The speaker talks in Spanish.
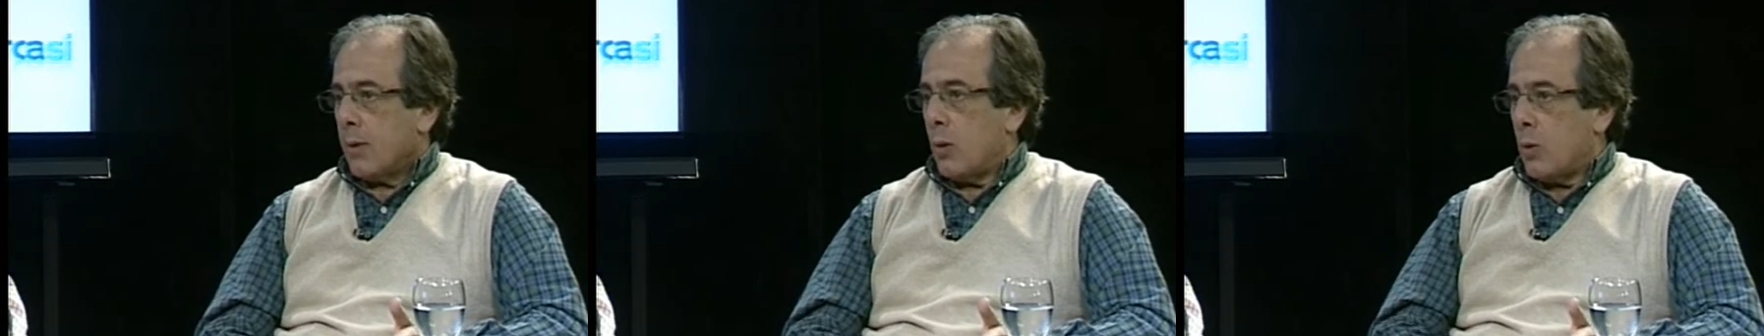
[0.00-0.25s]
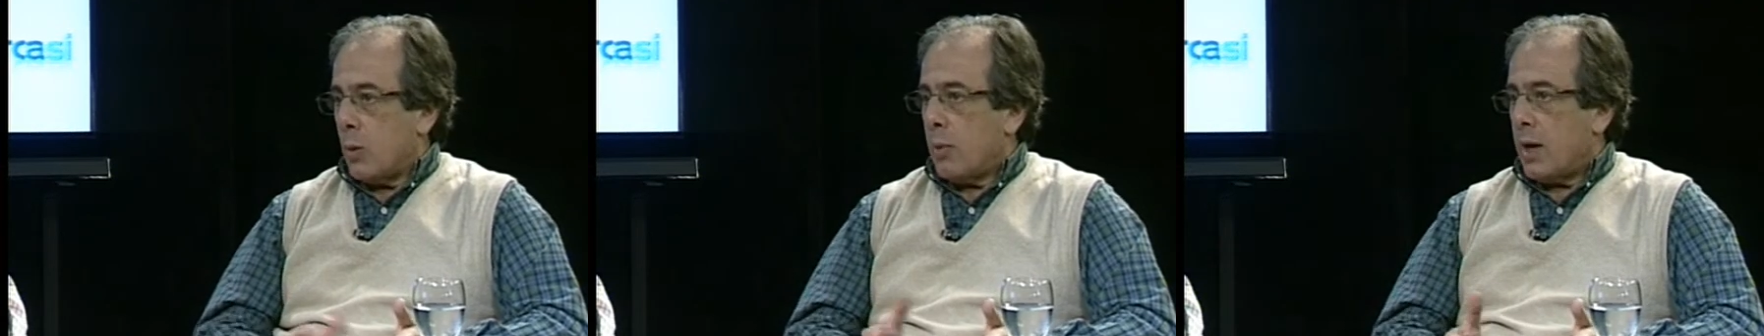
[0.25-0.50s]

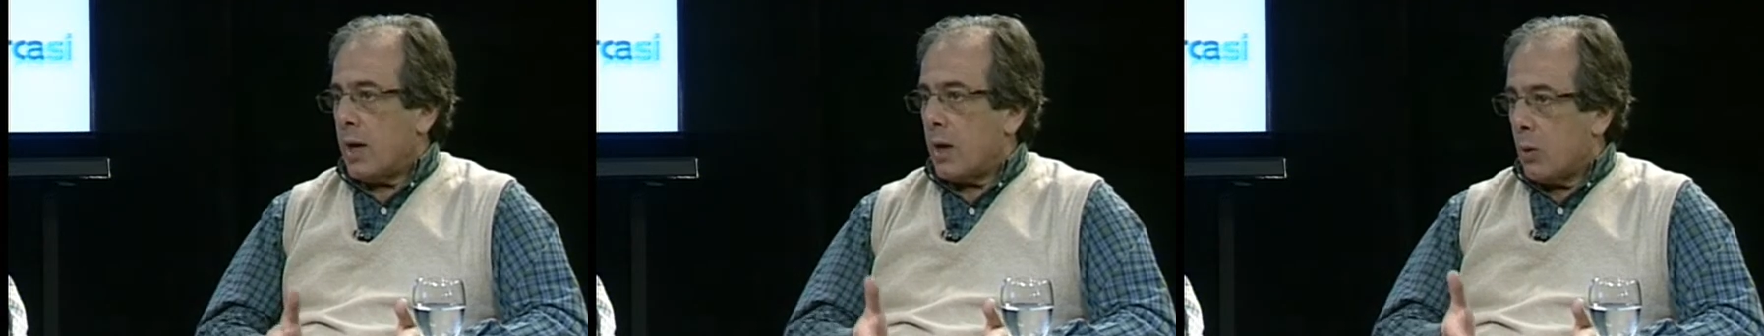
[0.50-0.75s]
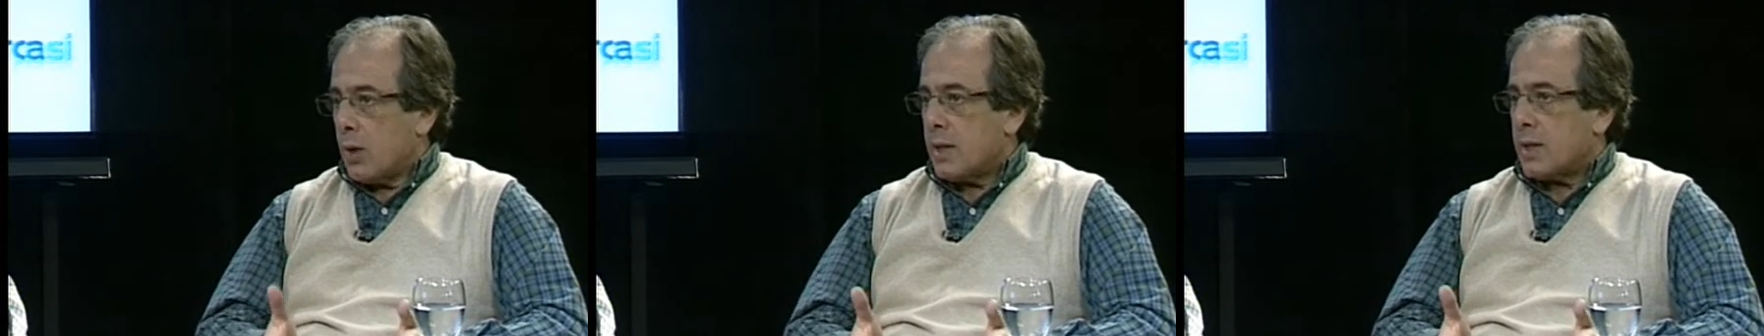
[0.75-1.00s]
Un homenaje a
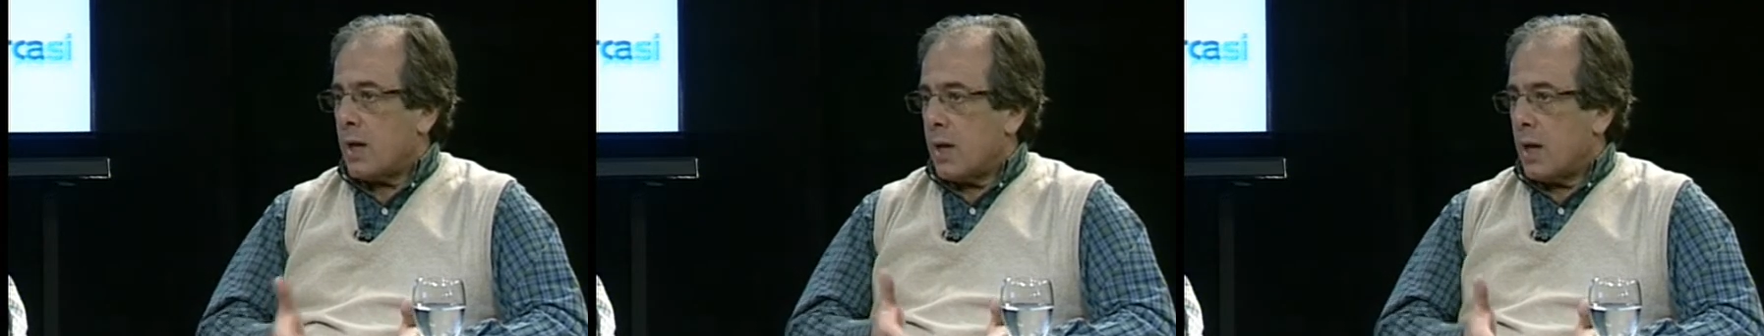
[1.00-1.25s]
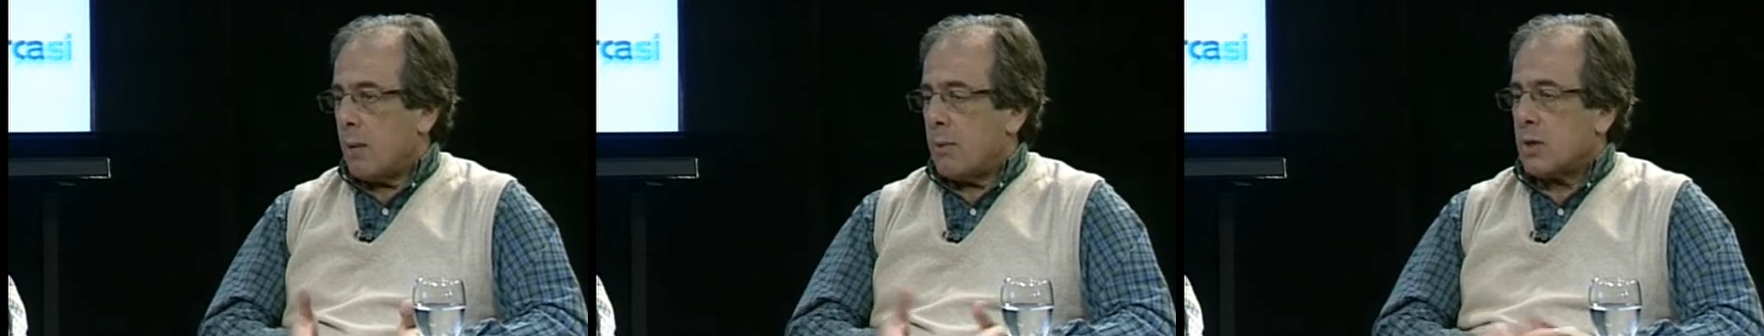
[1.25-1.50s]
Urriza
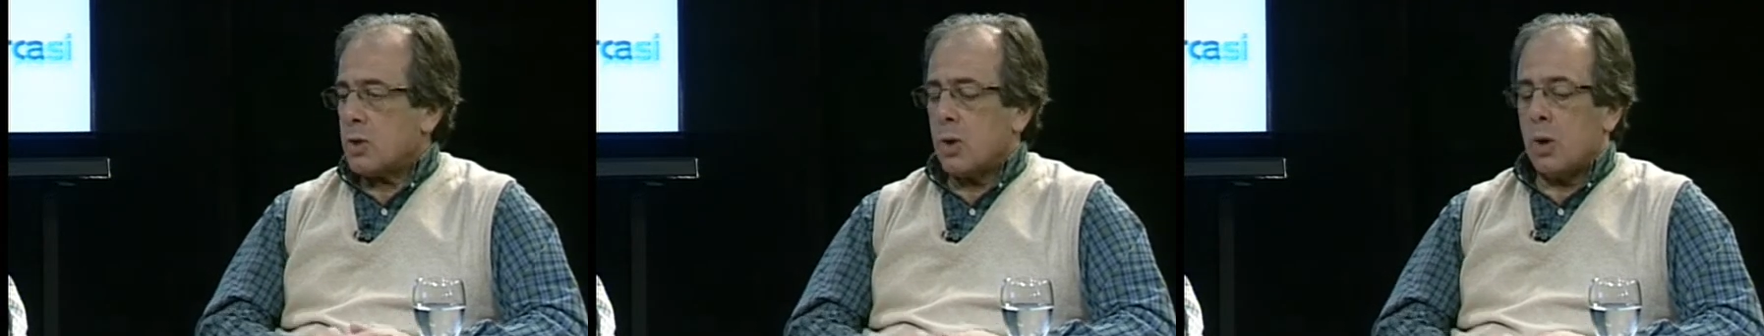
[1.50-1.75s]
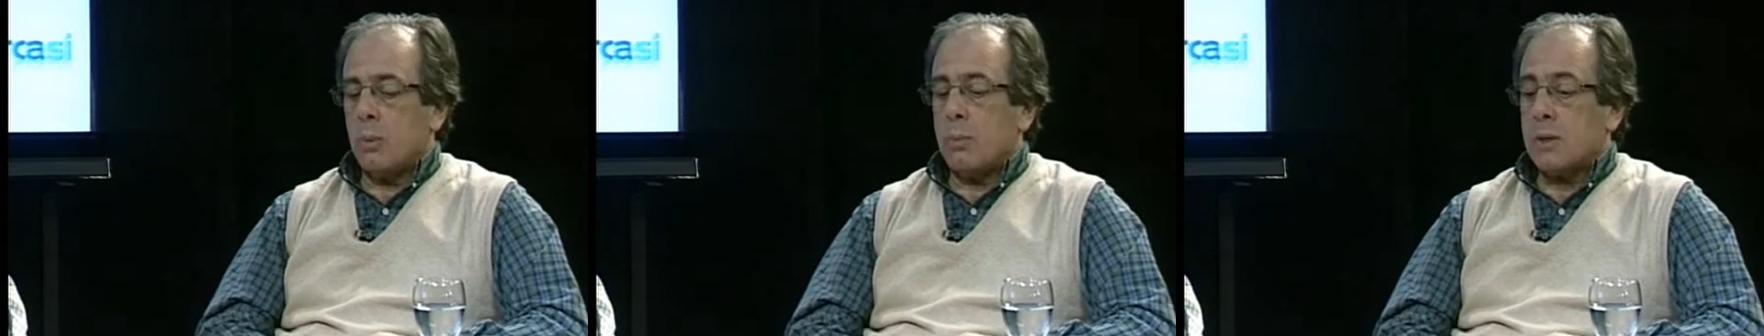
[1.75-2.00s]
y a Amancio
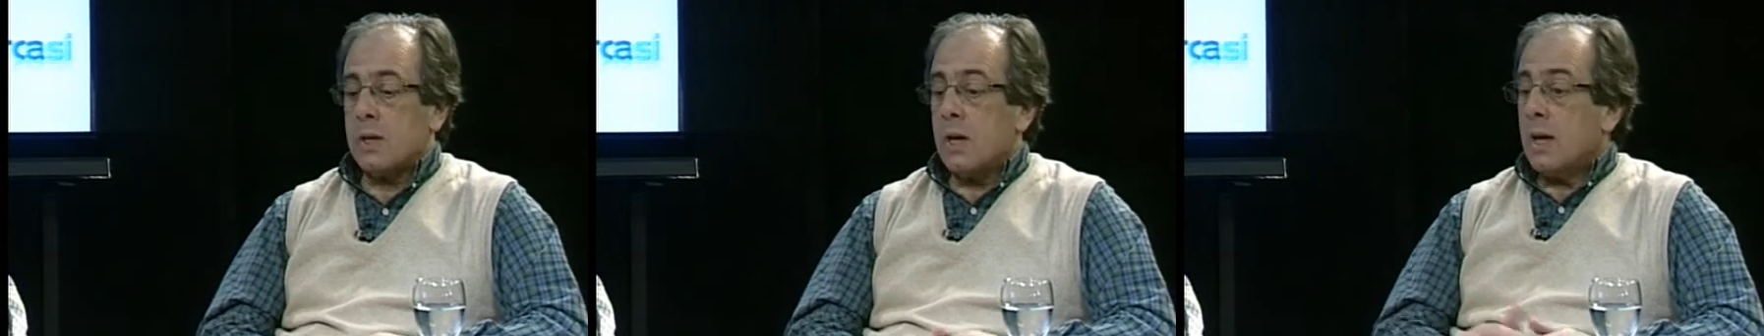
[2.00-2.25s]
López.